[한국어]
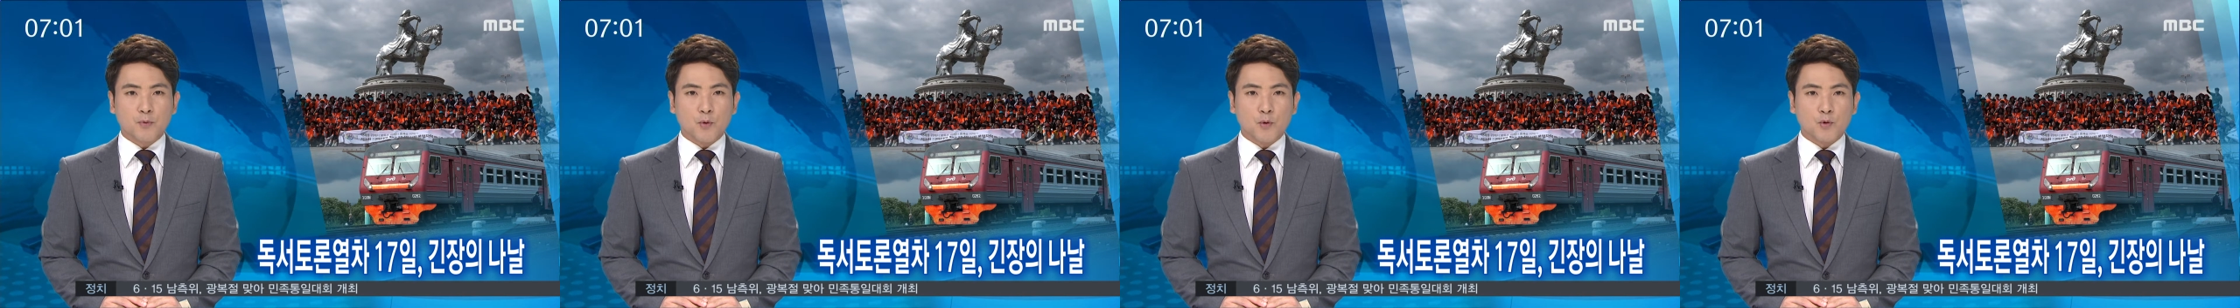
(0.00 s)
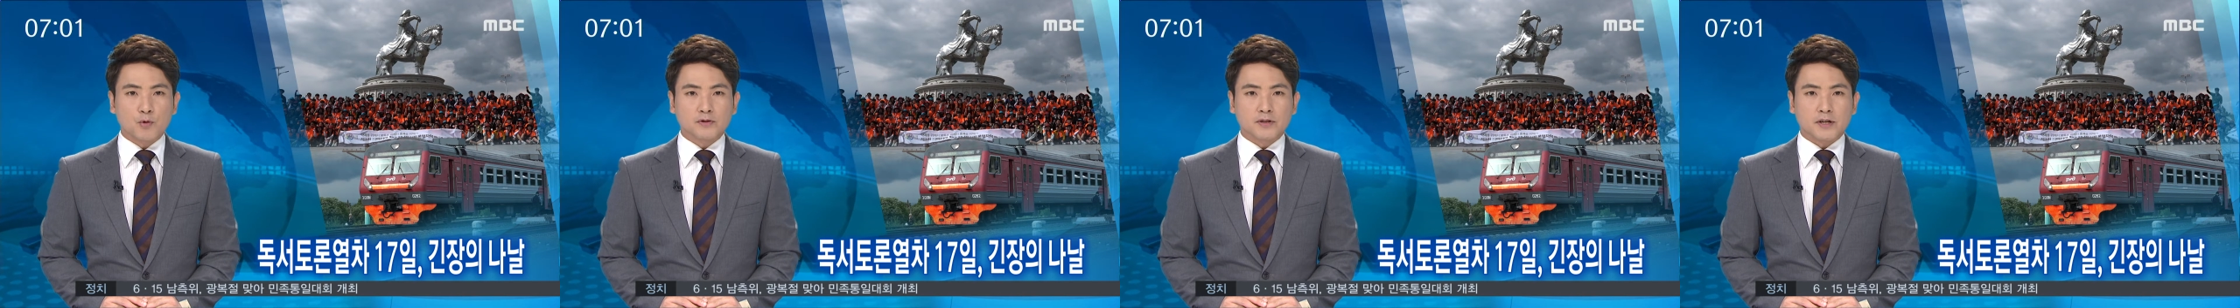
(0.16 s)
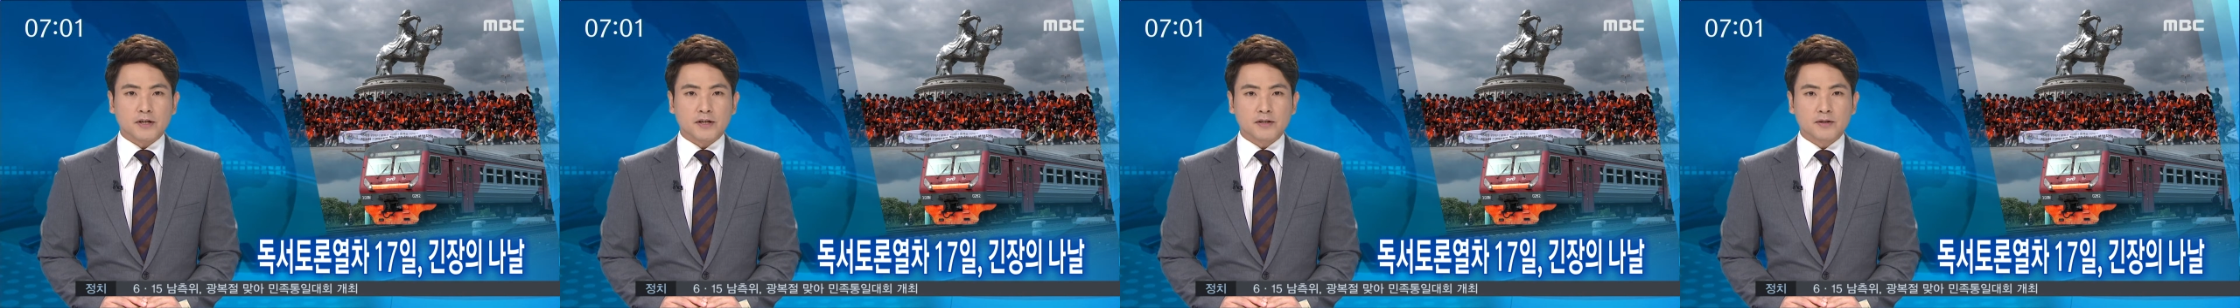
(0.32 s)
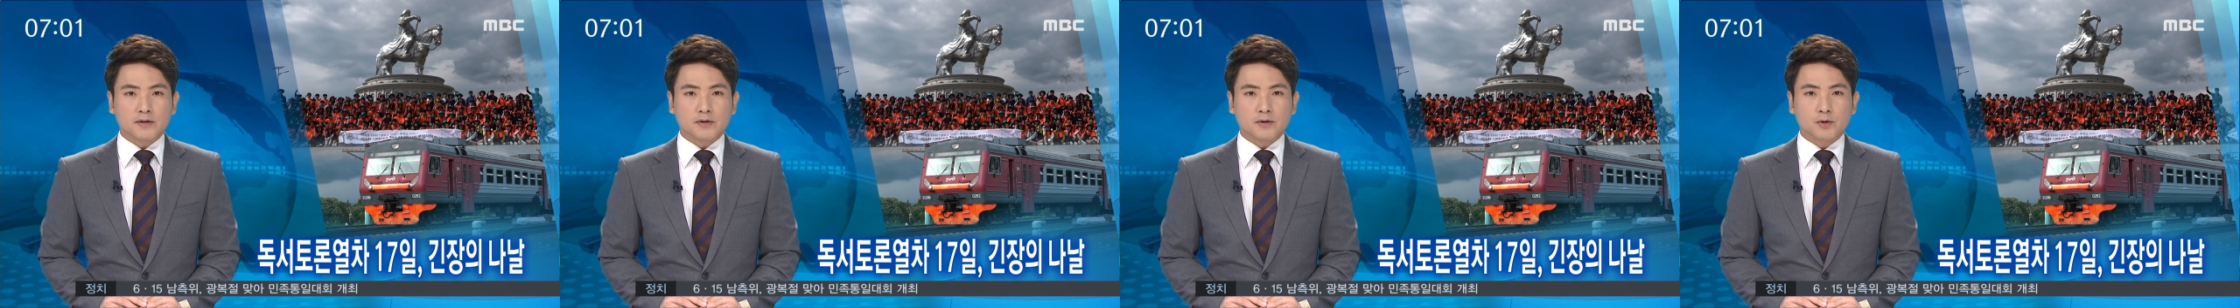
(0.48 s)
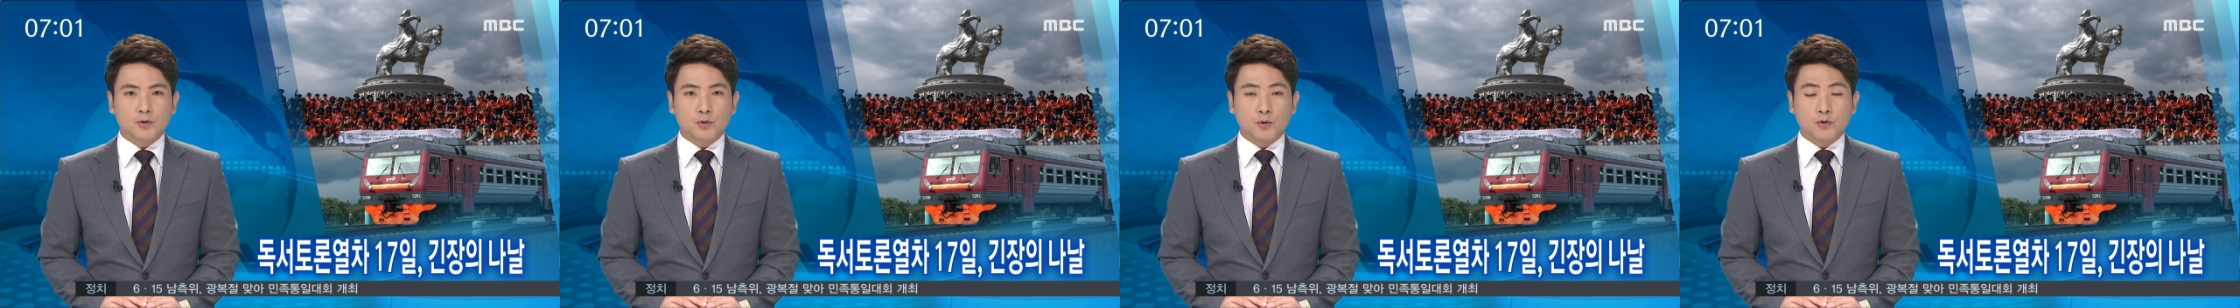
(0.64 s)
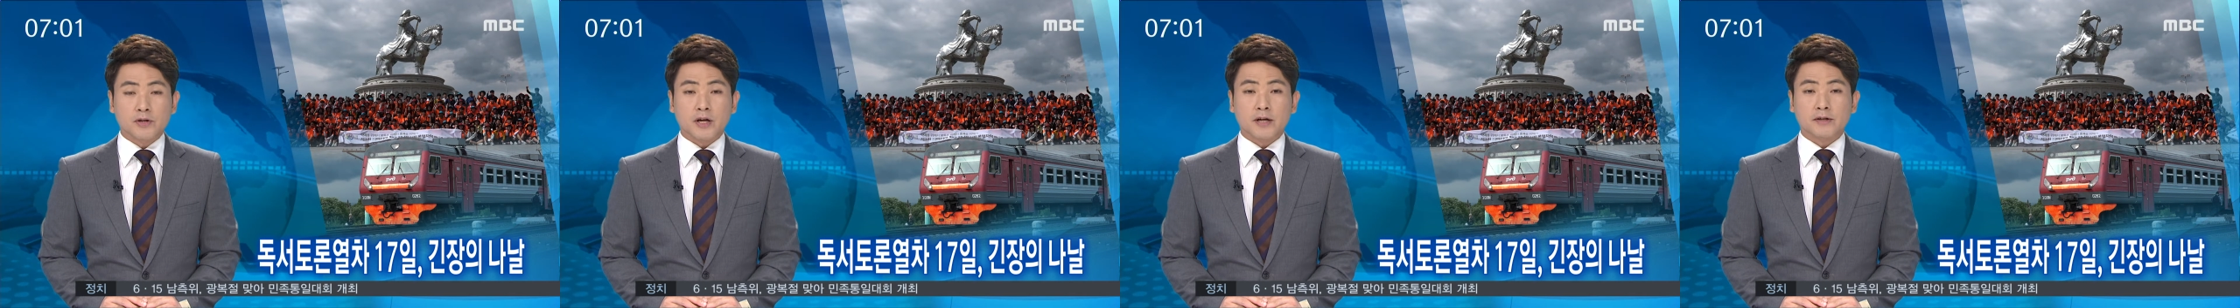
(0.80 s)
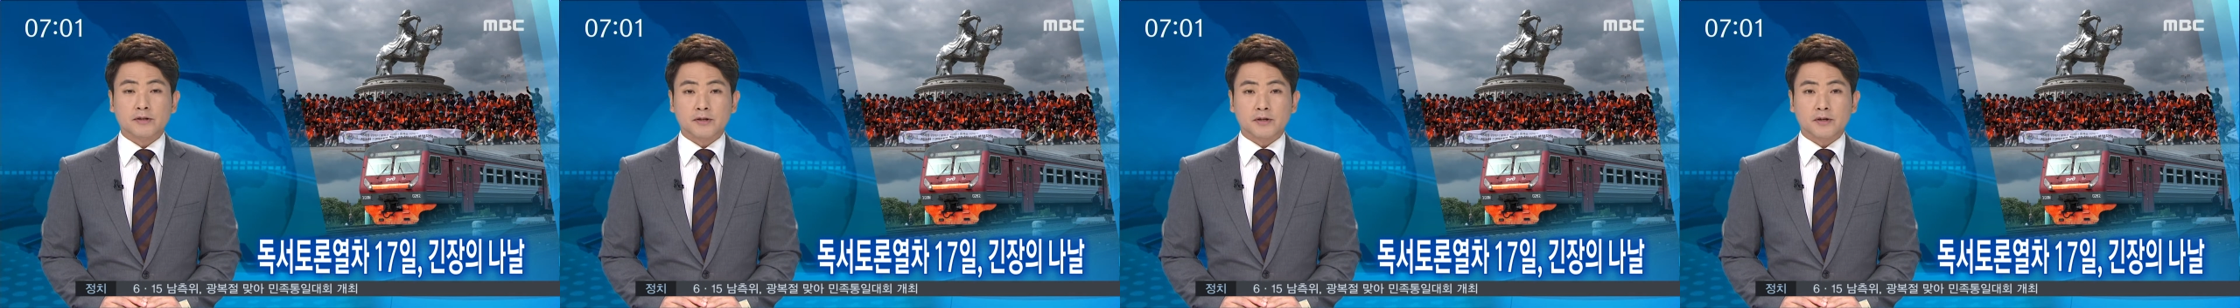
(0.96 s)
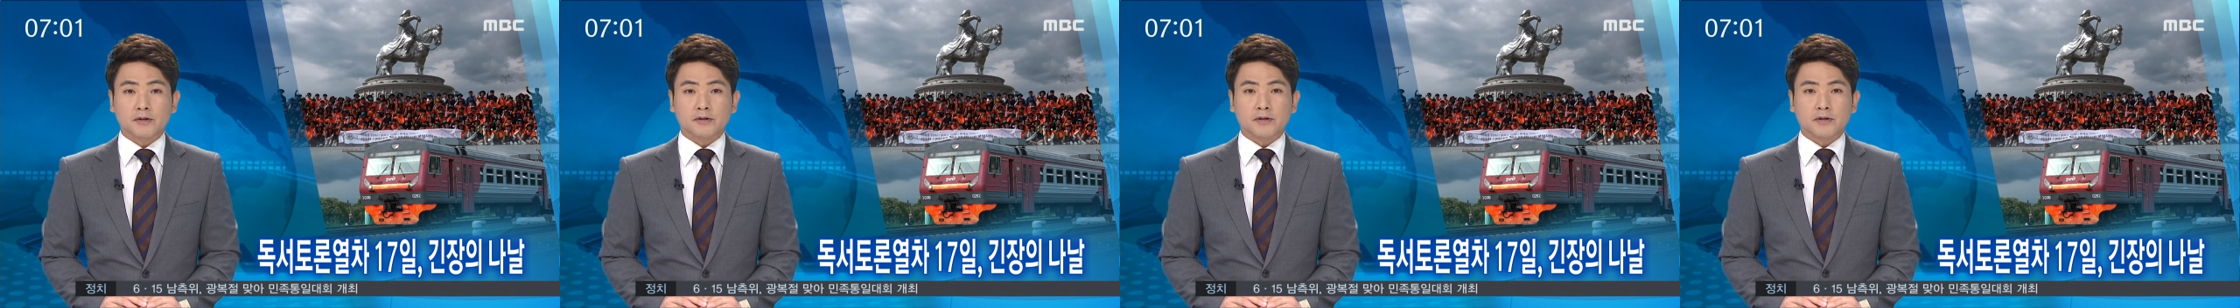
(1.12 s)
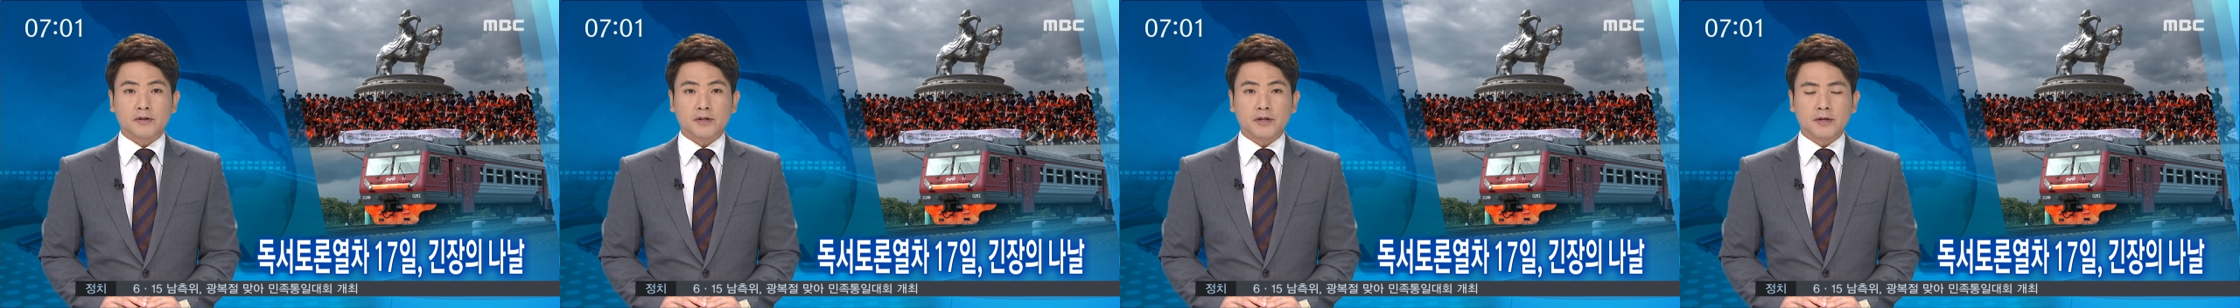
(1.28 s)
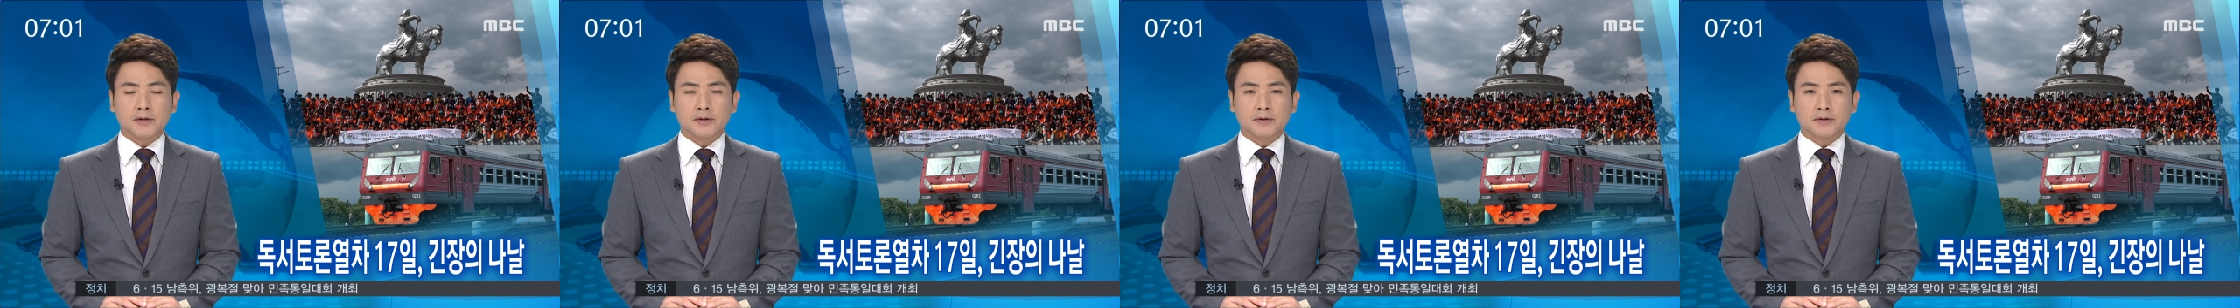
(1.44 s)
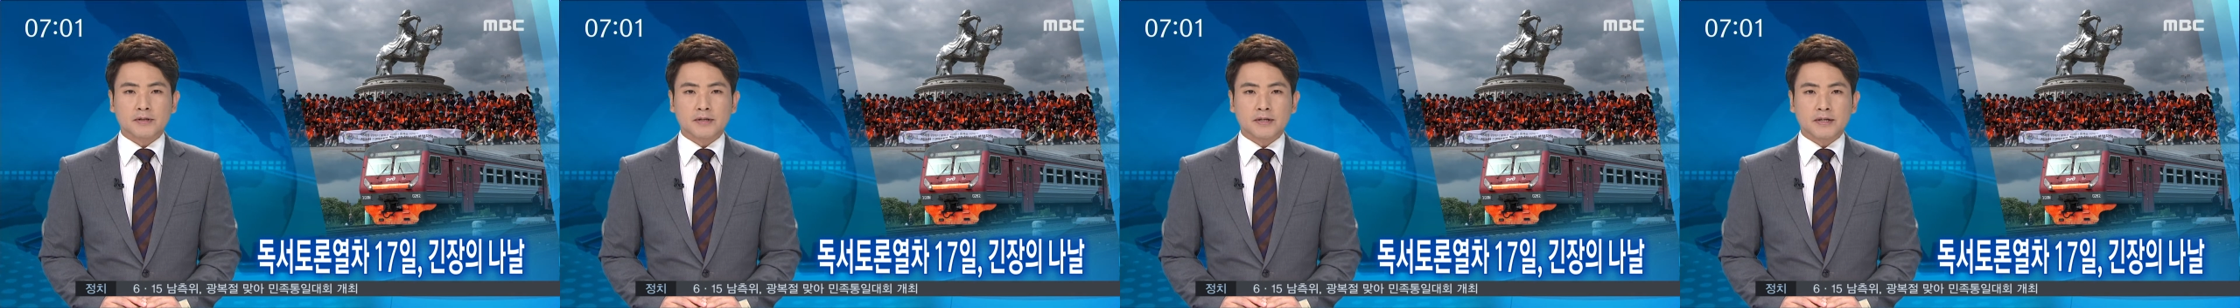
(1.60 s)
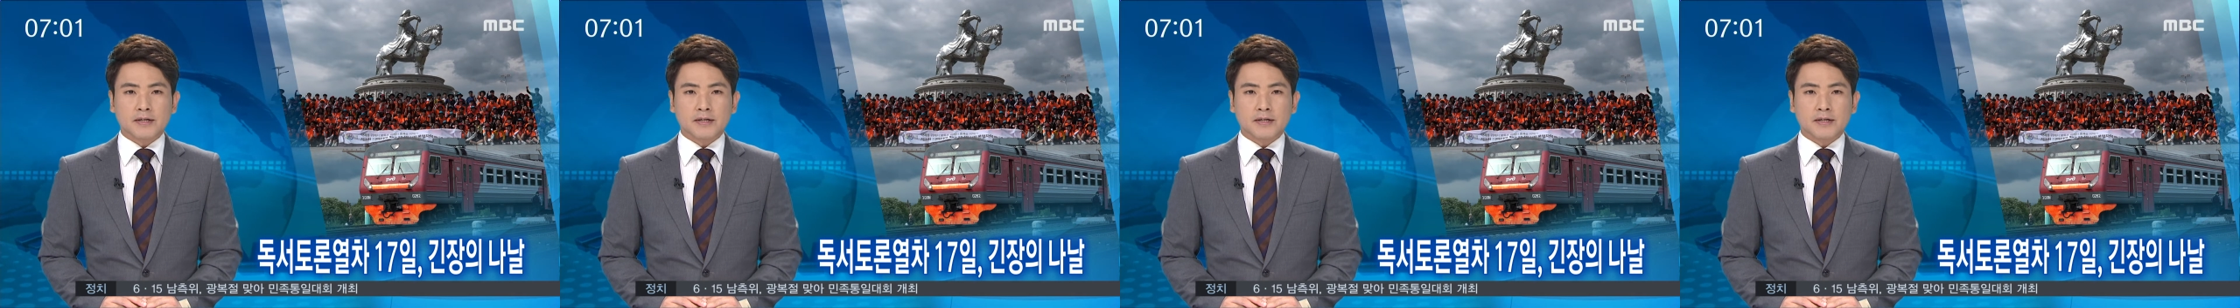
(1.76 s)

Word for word: 보호자는 교사들이었는데요.